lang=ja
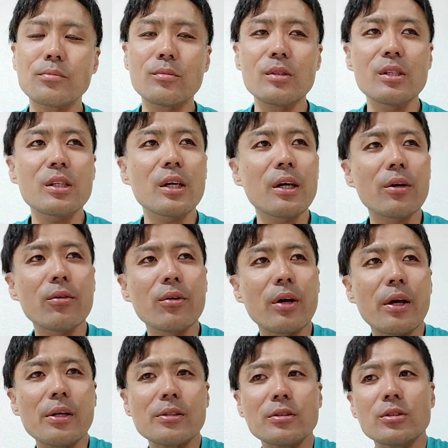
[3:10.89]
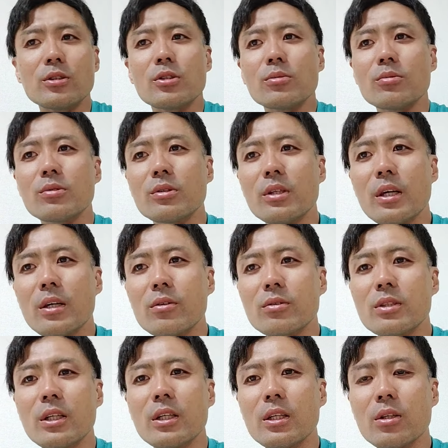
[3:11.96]
2回ぐらい自分であの
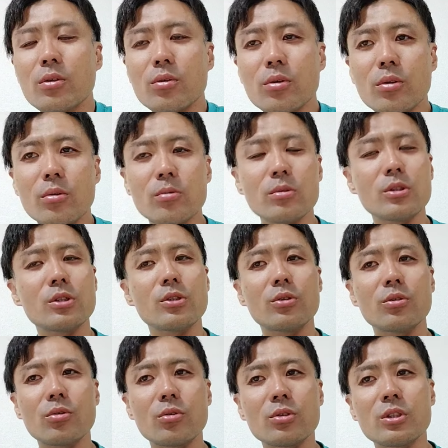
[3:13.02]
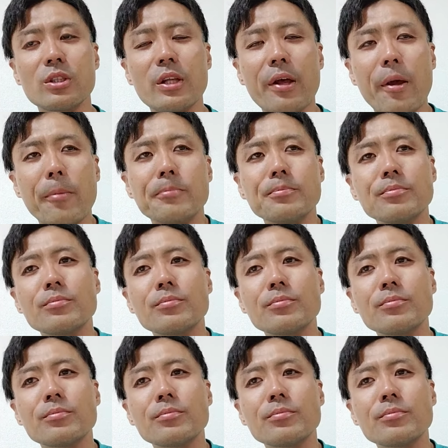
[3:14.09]
再起動しようとして、